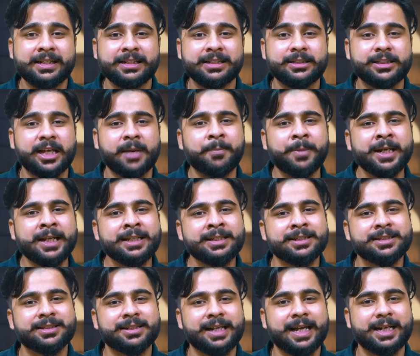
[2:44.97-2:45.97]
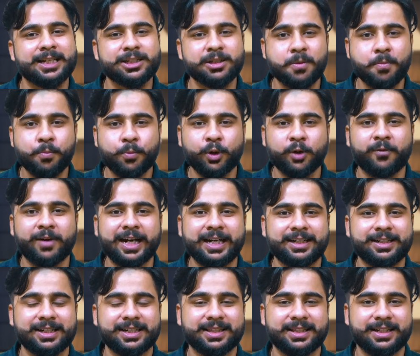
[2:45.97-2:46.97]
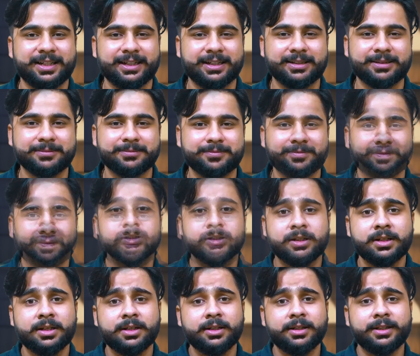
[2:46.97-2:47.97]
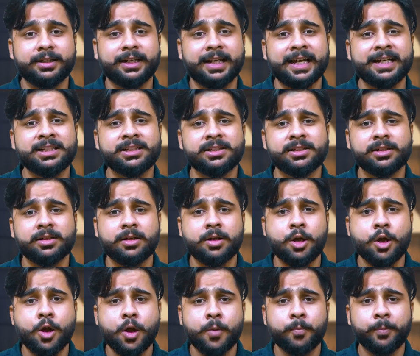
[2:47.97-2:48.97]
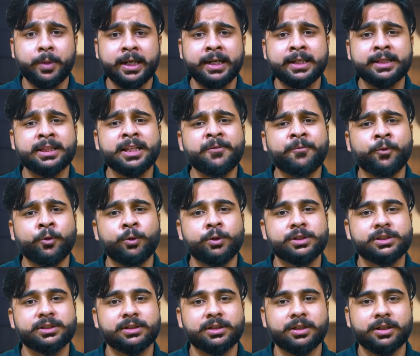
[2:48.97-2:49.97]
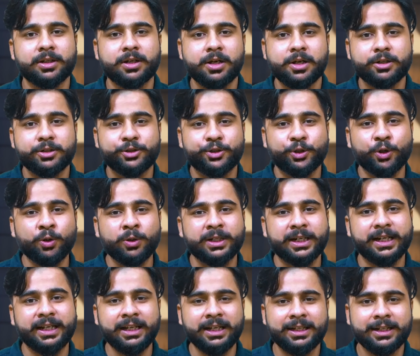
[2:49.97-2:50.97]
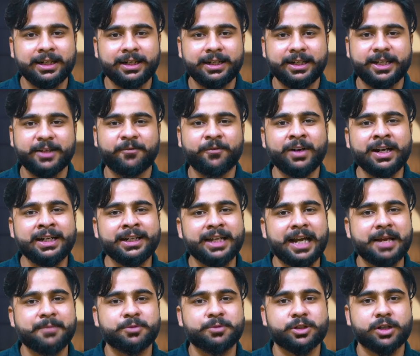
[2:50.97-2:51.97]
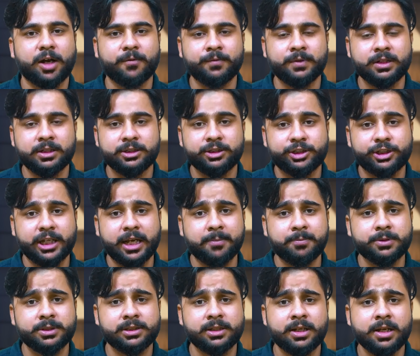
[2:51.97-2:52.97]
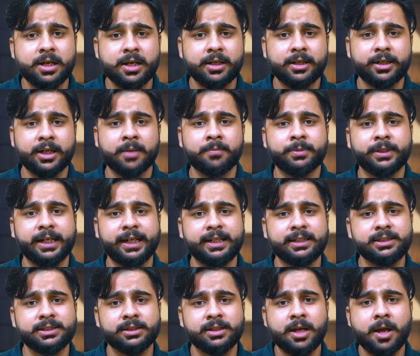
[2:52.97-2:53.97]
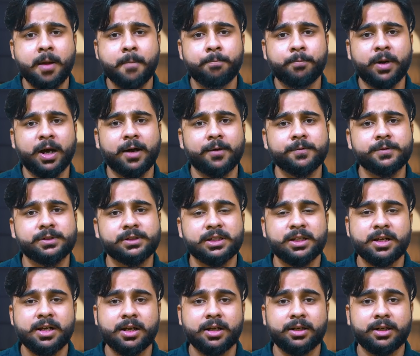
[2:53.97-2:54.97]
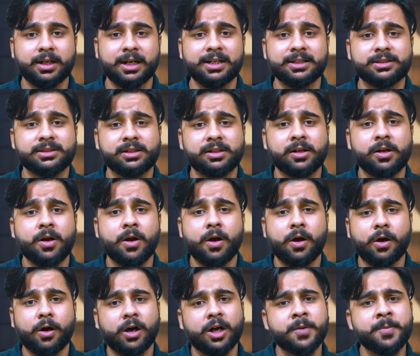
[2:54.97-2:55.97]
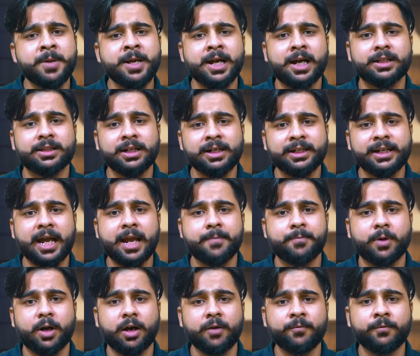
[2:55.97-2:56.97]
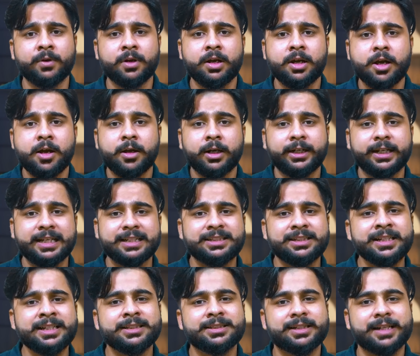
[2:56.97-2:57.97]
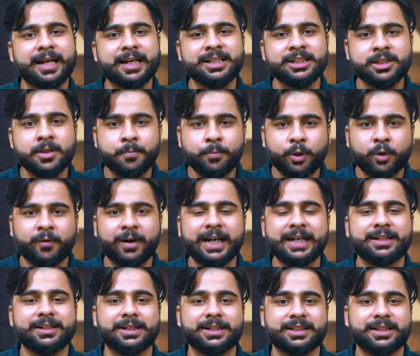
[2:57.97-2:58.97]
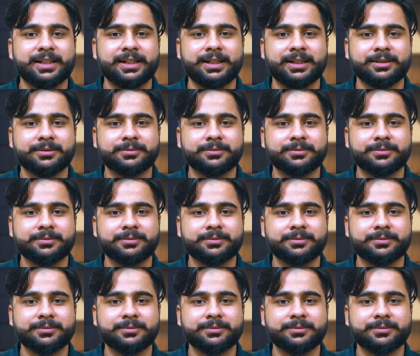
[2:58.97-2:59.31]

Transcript: जैपनीज स्नैक्स प्रोवाइड करते हैं नेक्स्ट प्रिनिति फूड्स जो कि डिफरेंट टाइप्स ऑफ चिप्स नमकीन पफ्स रस्क और भी अदर टाइप ऑफ टेस्टी स्नैक्स प्रोवाइड करते हैं